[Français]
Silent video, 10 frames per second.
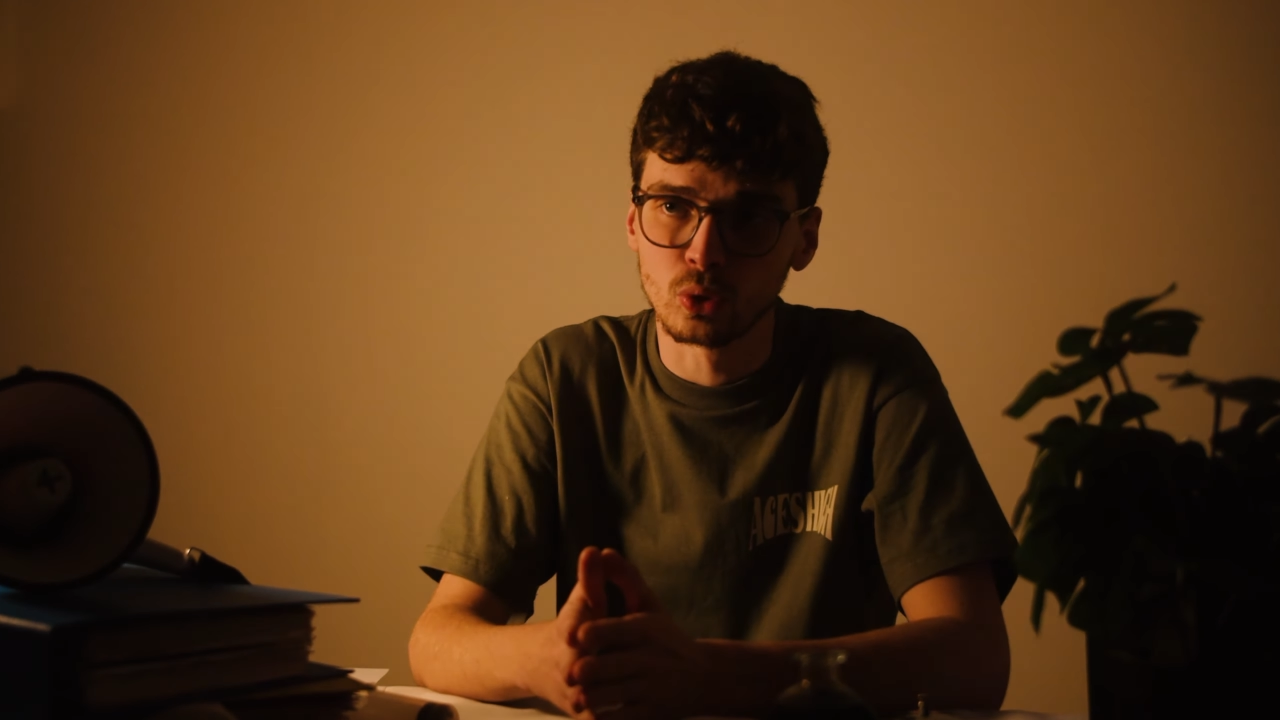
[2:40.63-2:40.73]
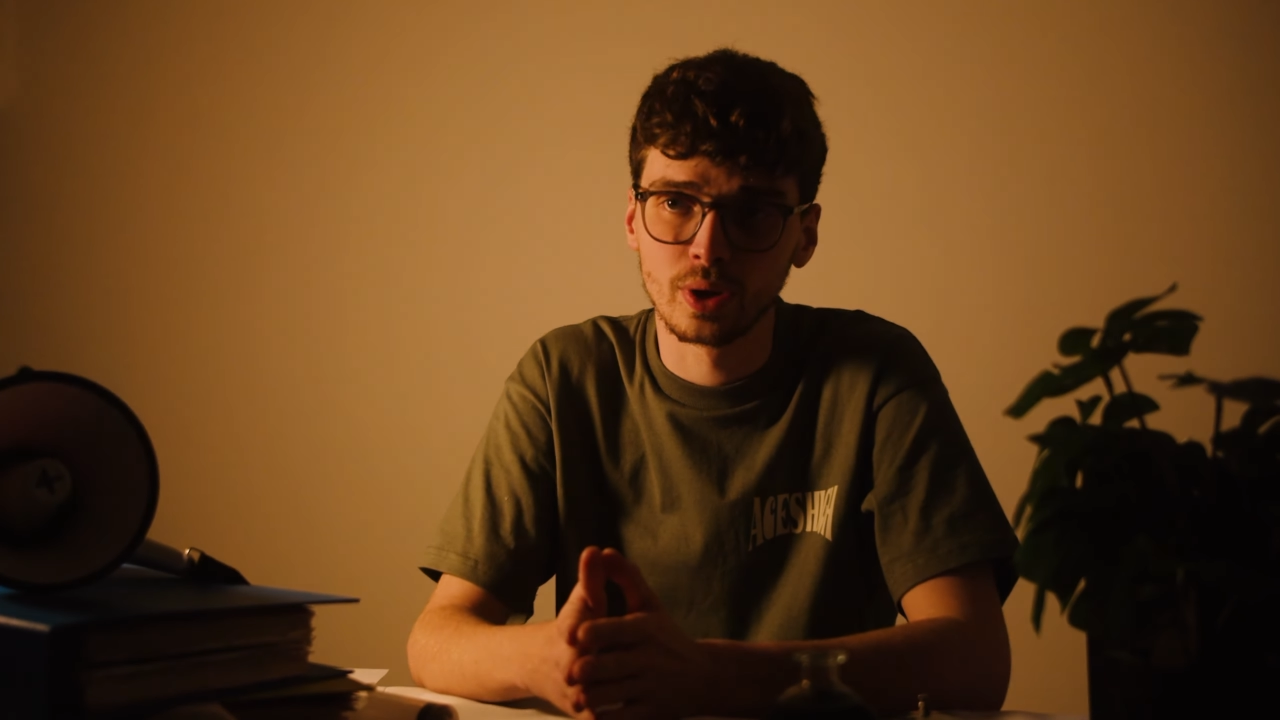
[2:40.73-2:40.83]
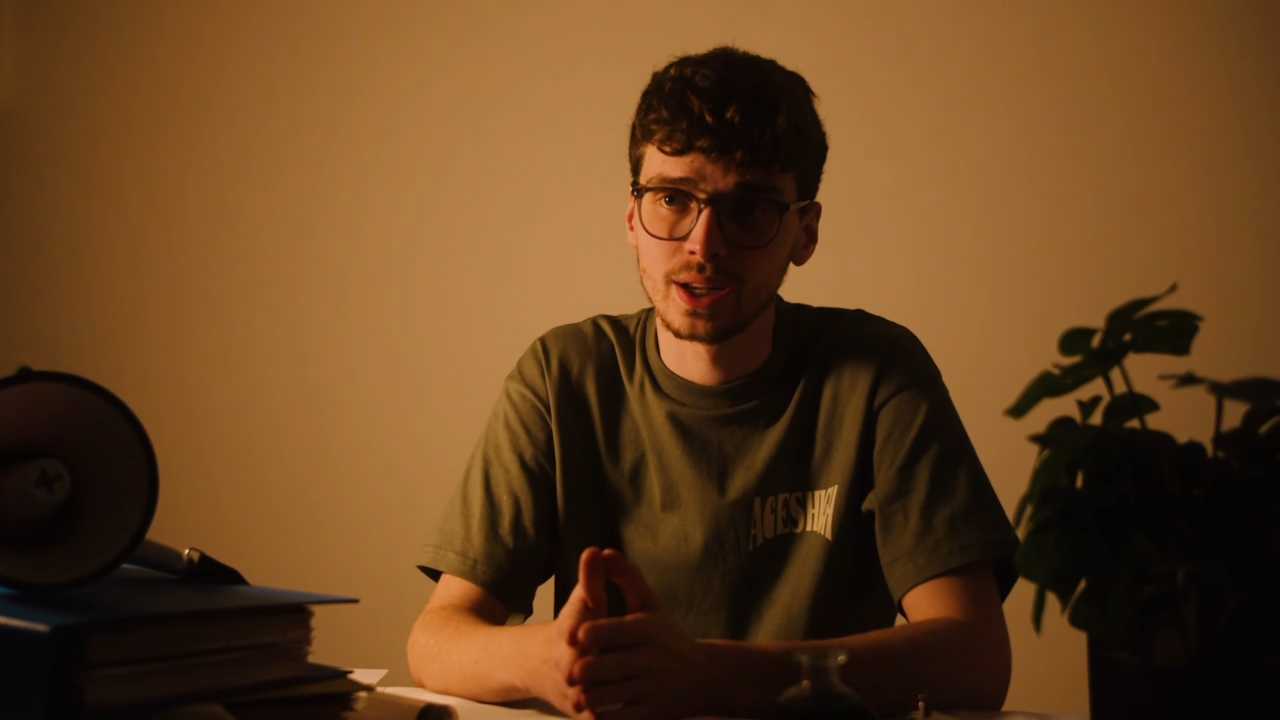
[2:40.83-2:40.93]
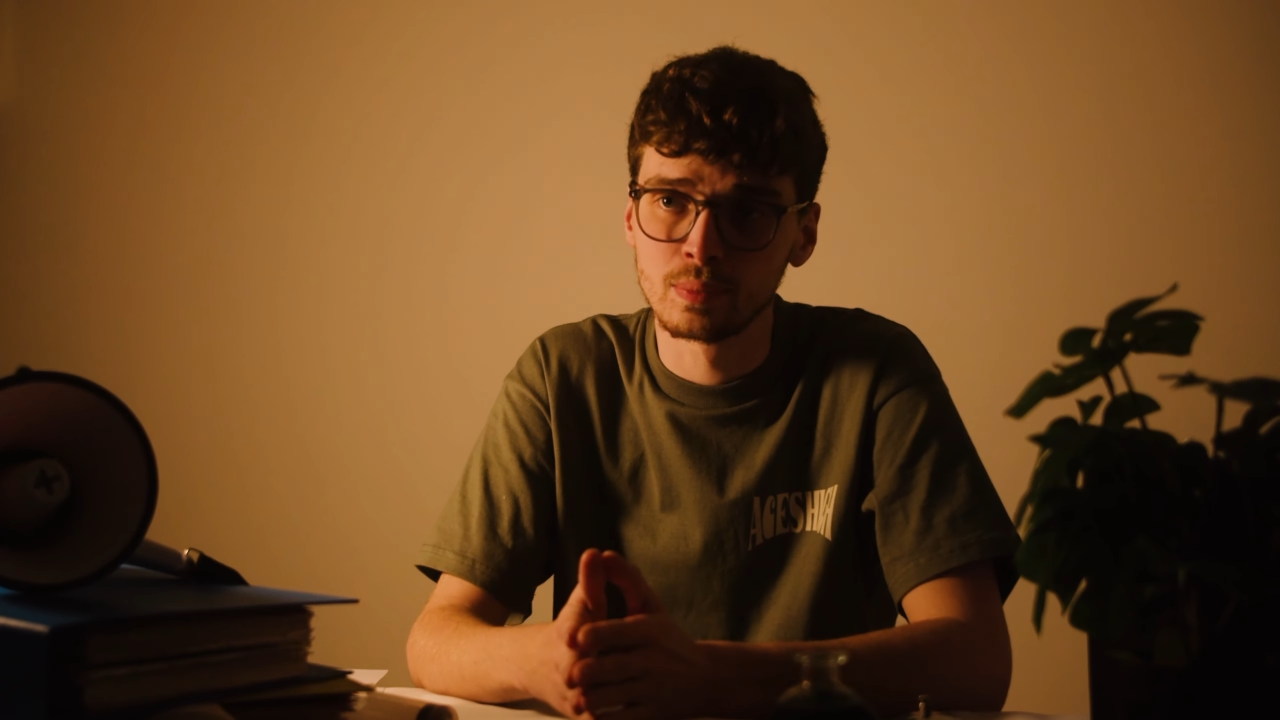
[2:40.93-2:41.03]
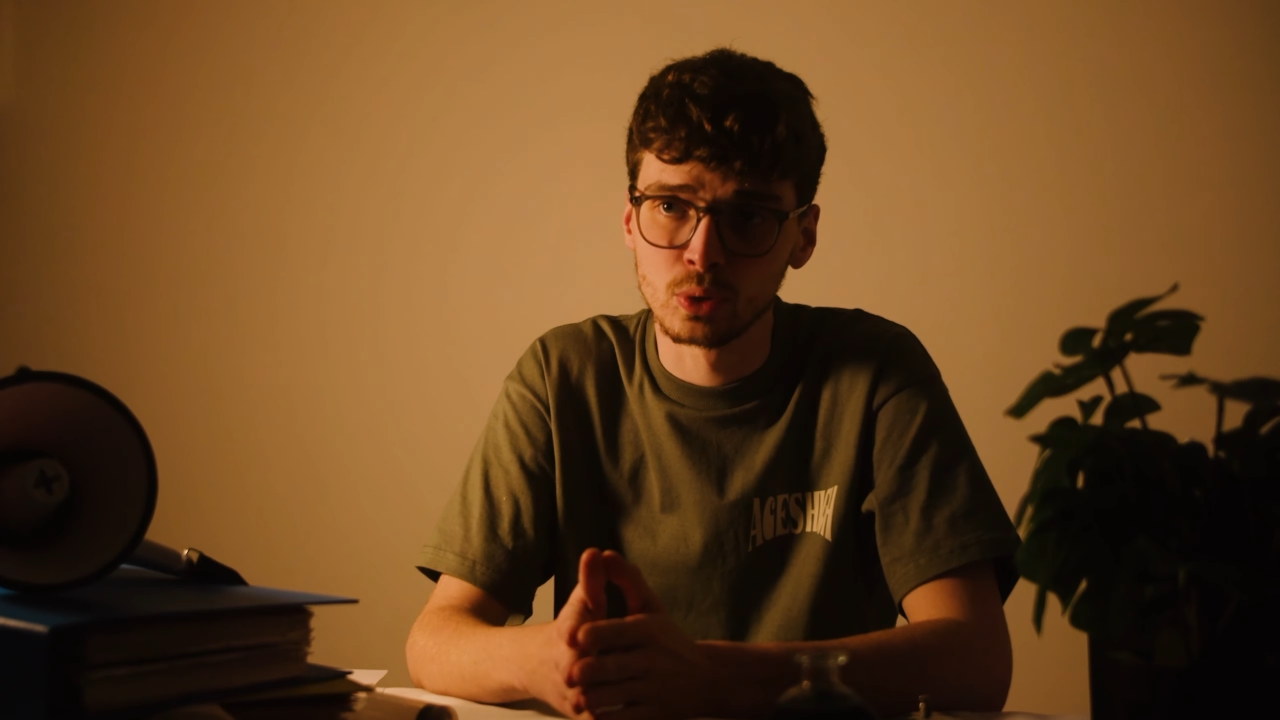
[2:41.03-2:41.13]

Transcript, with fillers: pourquoi il